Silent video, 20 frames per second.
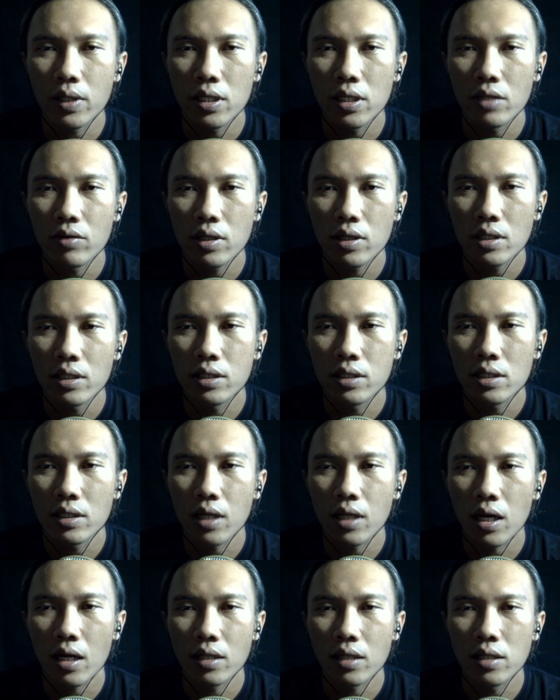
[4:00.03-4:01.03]
gitu aja sih
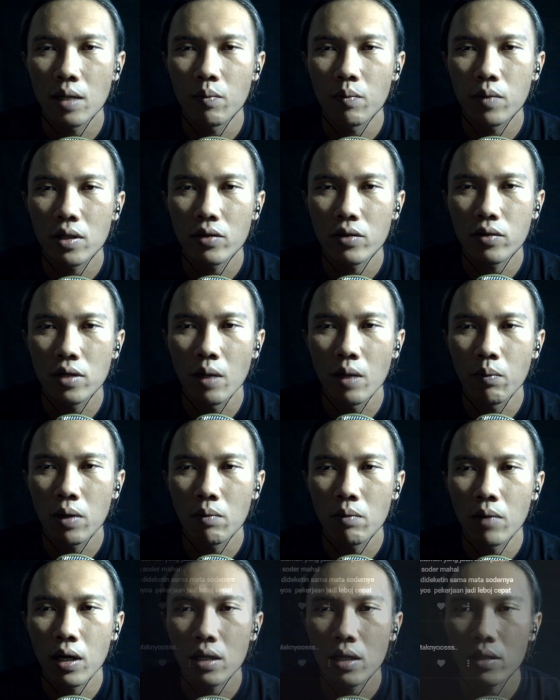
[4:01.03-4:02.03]
cara ngejumper tuh, gampang banget